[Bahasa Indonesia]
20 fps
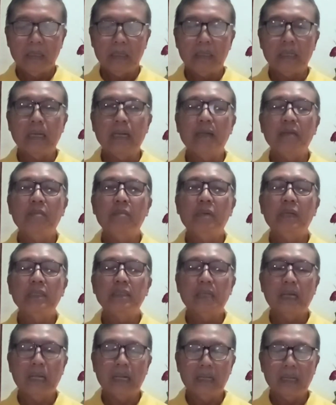Dalam
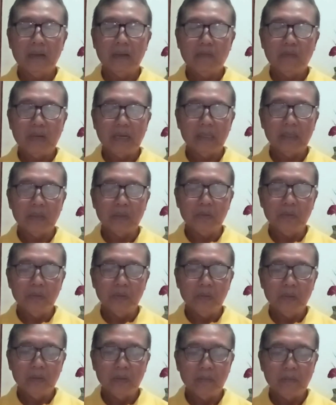perjalanan
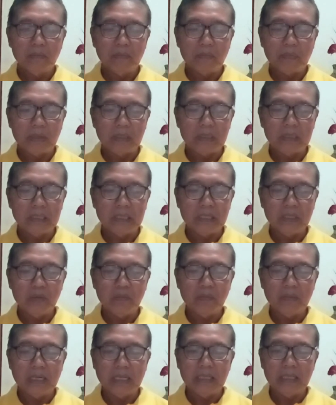waktu,
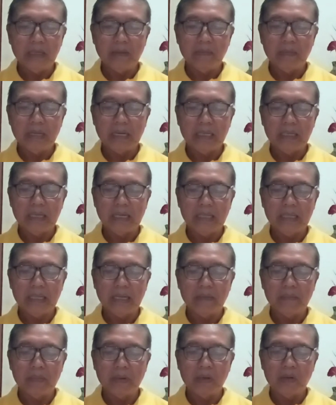presidium hati Maria
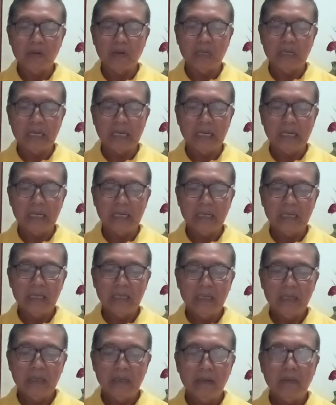tak bernoda
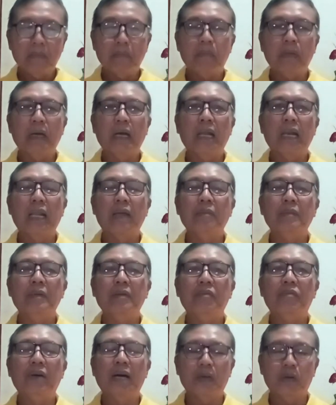
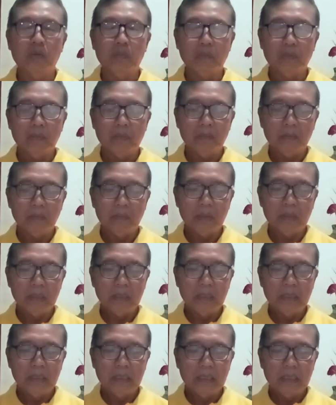mengalami vakum.
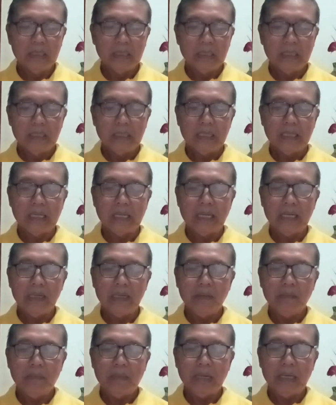
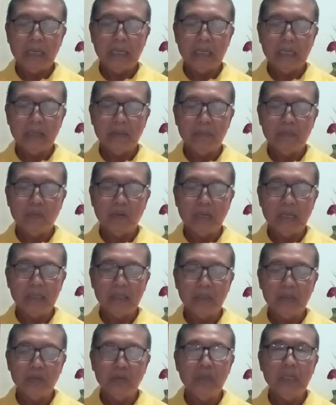Dan pada
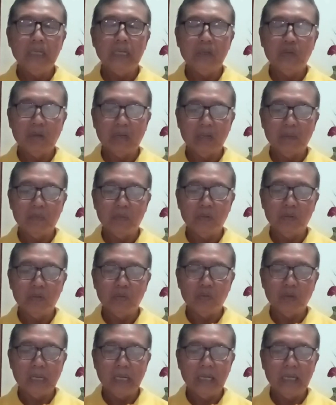bulan Juni
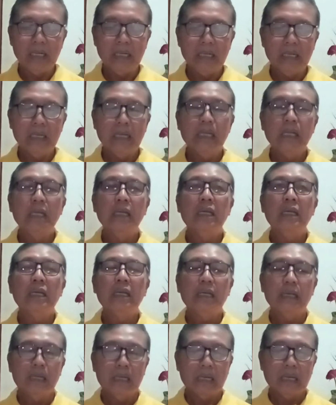
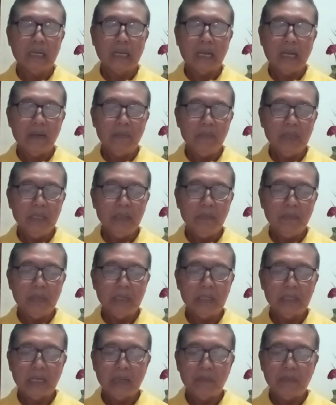2002, kami
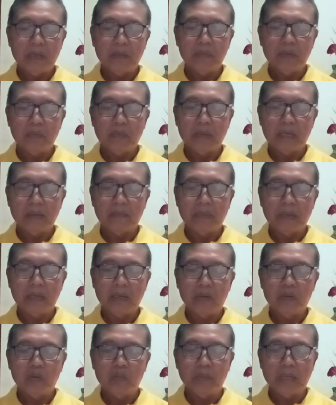bersama
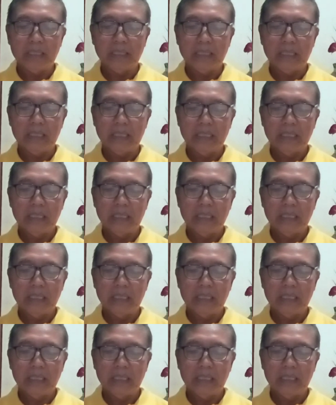beberapa umat